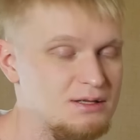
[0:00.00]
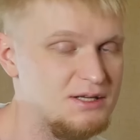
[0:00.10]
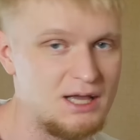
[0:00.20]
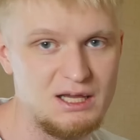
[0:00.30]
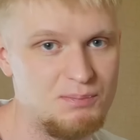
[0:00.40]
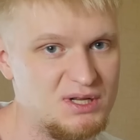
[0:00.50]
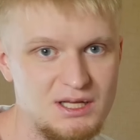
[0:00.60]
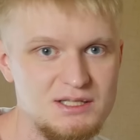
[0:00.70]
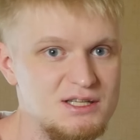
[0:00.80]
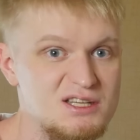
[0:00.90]
никаких
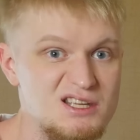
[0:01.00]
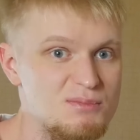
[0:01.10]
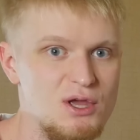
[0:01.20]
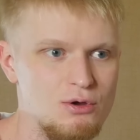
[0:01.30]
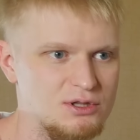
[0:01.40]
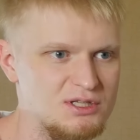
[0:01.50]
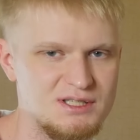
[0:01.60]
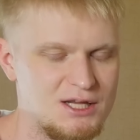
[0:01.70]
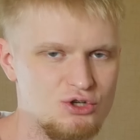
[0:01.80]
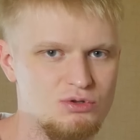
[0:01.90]
претензий не имею. Это не
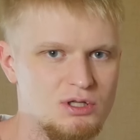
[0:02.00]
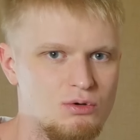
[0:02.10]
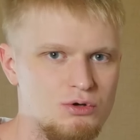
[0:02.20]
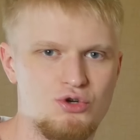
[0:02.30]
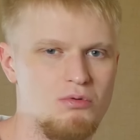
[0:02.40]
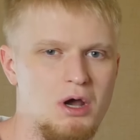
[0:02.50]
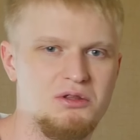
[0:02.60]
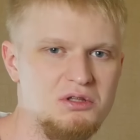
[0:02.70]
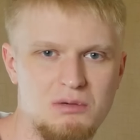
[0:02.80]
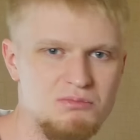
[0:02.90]
значит, что я такой, чувак,
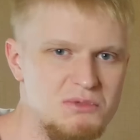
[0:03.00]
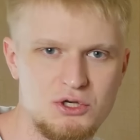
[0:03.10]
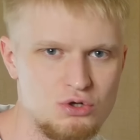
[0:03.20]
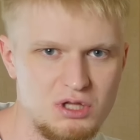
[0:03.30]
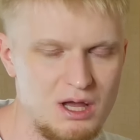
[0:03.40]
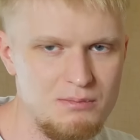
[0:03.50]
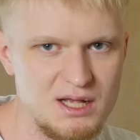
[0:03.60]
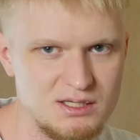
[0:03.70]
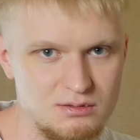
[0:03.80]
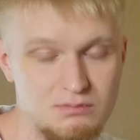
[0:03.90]
ты там мне что-то
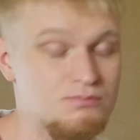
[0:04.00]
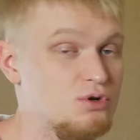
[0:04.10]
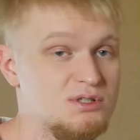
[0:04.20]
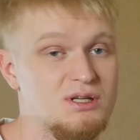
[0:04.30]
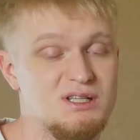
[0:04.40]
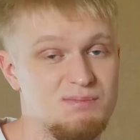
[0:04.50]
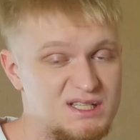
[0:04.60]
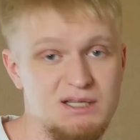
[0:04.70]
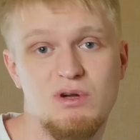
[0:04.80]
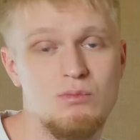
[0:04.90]
обязан. Просто
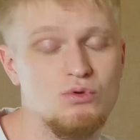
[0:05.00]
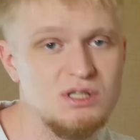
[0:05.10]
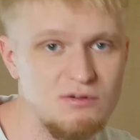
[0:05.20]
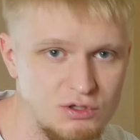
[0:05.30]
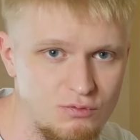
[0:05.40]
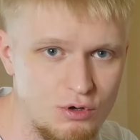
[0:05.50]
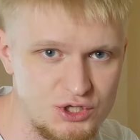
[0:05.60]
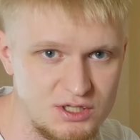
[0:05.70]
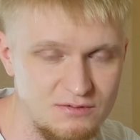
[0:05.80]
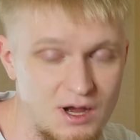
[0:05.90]
спасибо ему за его
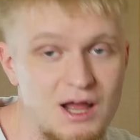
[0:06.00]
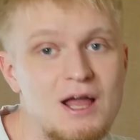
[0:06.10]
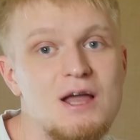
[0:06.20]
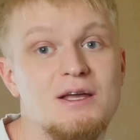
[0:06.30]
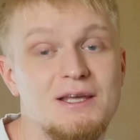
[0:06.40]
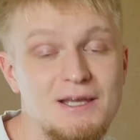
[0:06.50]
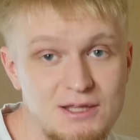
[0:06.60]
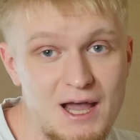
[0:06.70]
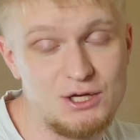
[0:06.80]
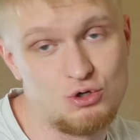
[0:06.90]
творчество. И
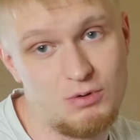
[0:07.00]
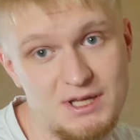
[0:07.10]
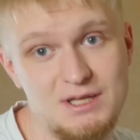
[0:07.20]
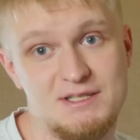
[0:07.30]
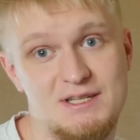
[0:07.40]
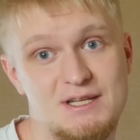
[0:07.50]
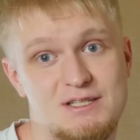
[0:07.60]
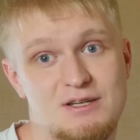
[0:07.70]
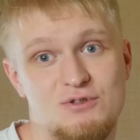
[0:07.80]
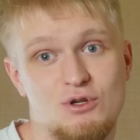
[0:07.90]
да, чуваки, здесь
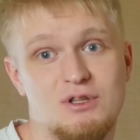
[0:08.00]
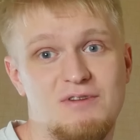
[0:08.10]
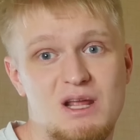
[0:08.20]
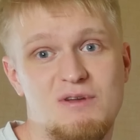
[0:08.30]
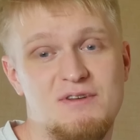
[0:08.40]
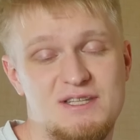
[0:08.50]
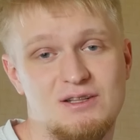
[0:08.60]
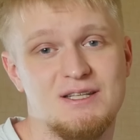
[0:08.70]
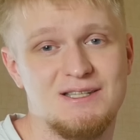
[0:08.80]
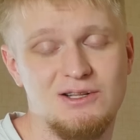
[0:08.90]
все это время
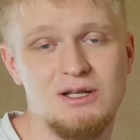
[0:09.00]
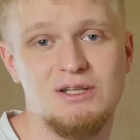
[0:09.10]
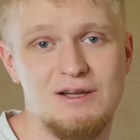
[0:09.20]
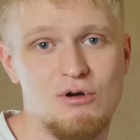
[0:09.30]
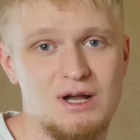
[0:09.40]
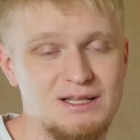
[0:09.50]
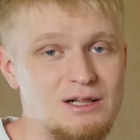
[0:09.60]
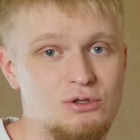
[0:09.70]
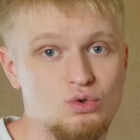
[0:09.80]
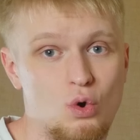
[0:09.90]
висела ссылка на его
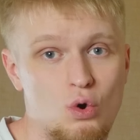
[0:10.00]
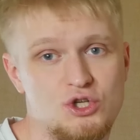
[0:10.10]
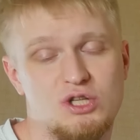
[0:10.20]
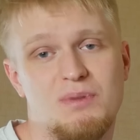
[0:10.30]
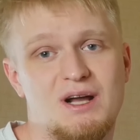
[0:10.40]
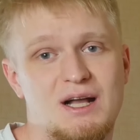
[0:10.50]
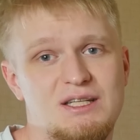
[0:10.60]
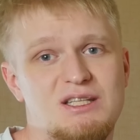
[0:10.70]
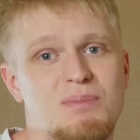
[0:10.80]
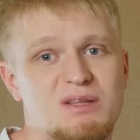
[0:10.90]
канал. Кто хочет,
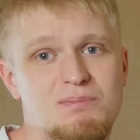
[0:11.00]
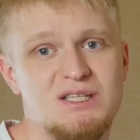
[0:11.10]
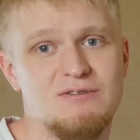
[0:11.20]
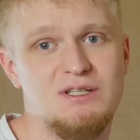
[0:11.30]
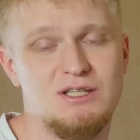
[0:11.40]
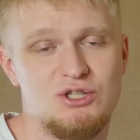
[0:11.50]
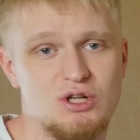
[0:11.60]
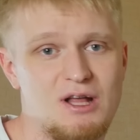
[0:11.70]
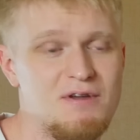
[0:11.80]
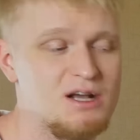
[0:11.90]
проходите, подписывайтесь.
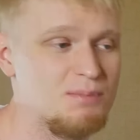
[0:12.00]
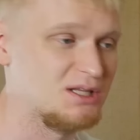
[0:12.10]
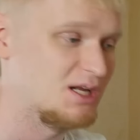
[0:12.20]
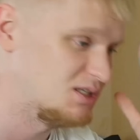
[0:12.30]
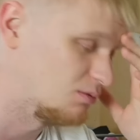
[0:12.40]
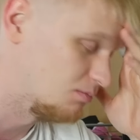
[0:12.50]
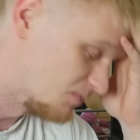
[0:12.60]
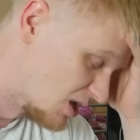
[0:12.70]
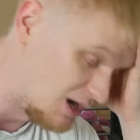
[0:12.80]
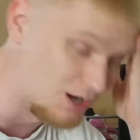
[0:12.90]
Человек потратил
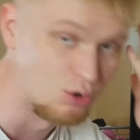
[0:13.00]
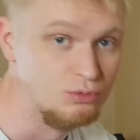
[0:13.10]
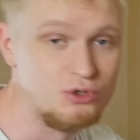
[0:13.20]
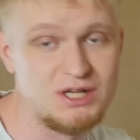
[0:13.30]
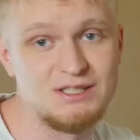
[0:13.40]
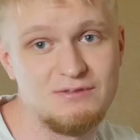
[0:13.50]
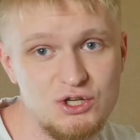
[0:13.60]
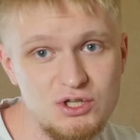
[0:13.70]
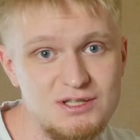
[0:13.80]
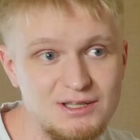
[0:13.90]
огромную часть
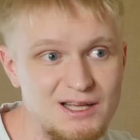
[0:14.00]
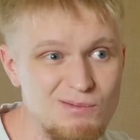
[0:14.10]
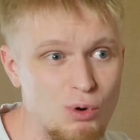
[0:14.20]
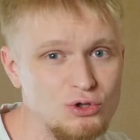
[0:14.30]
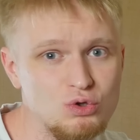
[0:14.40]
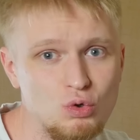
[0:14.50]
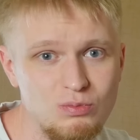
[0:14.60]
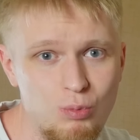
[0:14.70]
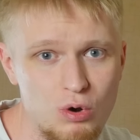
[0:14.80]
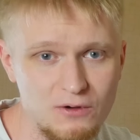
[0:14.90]
своей жизни на ремонт
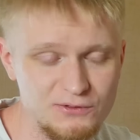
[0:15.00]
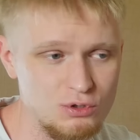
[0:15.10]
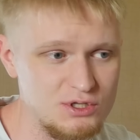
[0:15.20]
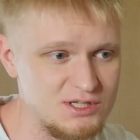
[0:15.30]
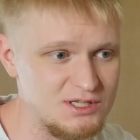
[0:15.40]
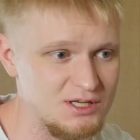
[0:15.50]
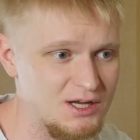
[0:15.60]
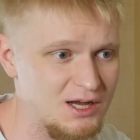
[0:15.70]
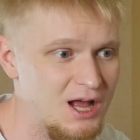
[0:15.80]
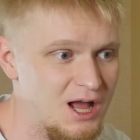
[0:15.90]
ноутбуков, то есть...
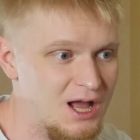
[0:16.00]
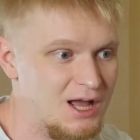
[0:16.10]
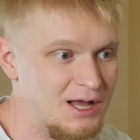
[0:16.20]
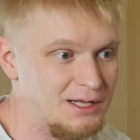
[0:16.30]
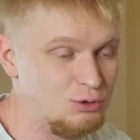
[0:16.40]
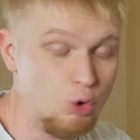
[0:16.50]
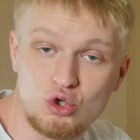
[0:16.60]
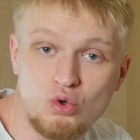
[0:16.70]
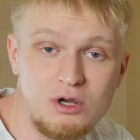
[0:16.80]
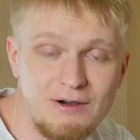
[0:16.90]
Э, то,
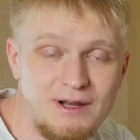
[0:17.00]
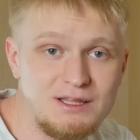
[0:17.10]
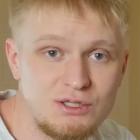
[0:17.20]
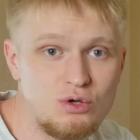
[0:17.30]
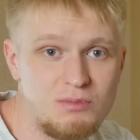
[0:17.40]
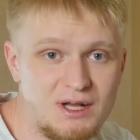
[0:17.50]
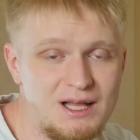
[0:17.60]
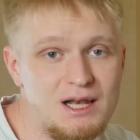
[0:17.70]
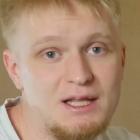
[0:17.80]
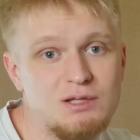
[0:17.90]
что он говорит на своем
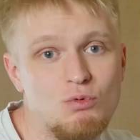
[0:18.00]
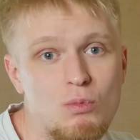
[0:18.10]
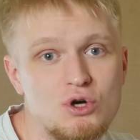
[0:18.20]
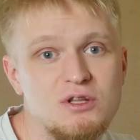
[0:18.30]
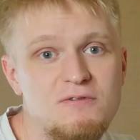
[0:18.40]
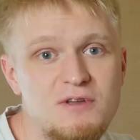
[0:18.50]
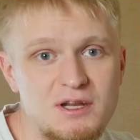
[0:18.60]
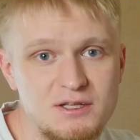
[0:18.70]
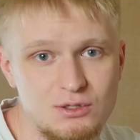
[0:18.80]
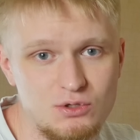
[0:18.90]
канале, этому можно
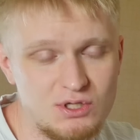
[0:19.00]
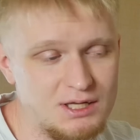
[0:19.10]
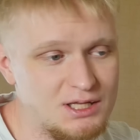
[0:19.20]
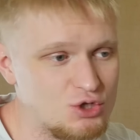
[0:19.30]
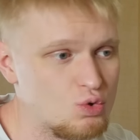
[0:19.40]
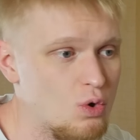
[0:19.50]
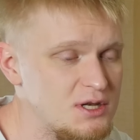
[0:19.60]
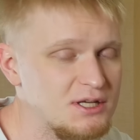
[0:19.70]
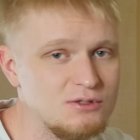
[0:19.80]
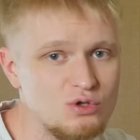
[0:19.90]
верить. То есть, когда
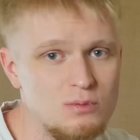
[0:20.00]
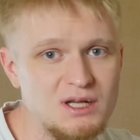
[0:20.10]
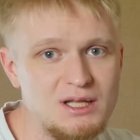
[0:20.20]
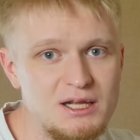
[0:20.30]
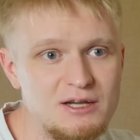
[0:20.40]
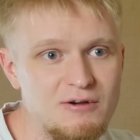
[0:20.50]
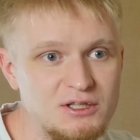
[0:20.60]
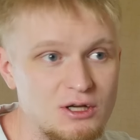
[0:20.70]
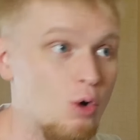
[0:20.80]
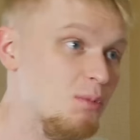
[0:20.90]
школьник на своем канале
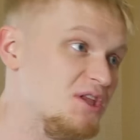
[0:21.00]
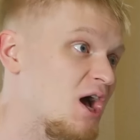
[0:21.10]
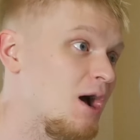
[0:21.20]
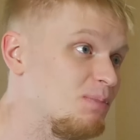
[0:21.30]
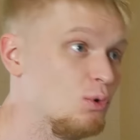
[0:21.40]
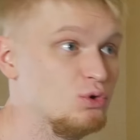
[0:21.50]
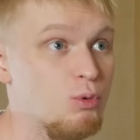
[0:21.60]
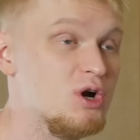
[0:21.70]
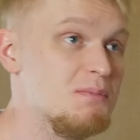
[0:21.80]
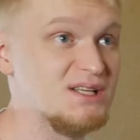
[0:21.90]
говорит, а у меня
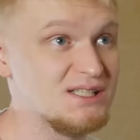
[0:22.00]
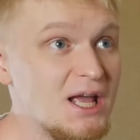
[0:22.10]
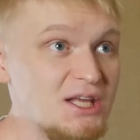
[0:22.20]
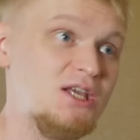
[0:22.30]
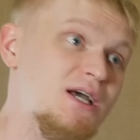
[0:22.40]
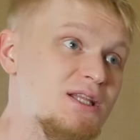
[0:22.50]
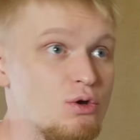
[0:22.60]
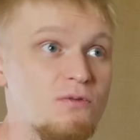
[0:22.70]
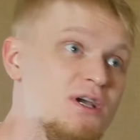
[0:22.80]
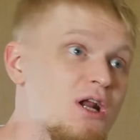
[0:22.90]
ноутбук MSI, и я на
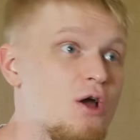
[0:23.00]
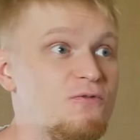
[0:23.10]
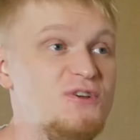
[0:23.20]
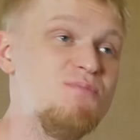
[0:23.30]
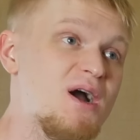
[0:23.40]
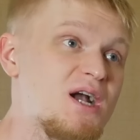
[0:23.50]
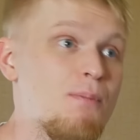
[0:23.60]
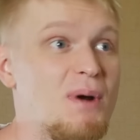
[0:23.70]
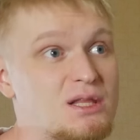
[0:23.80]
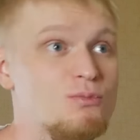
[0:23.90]
нем играю в
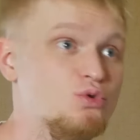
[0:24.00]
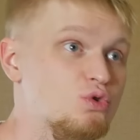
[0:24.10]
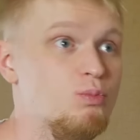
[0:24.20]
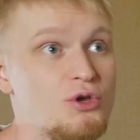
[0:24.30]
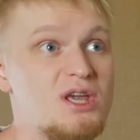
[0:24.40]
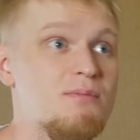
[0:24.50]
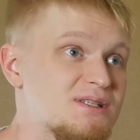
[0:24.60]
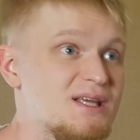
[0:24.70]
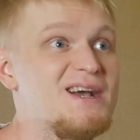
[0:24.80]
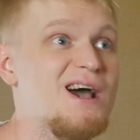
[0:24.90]
Ведьмака, поэтому ноутбуки
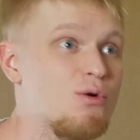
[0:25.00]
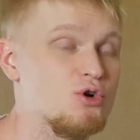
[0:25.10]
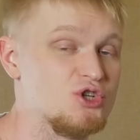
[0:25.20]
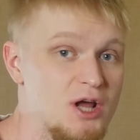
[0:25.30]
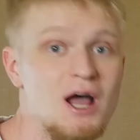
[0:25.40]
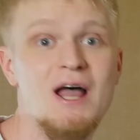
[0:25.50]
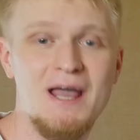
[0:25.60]
MSI хорошие.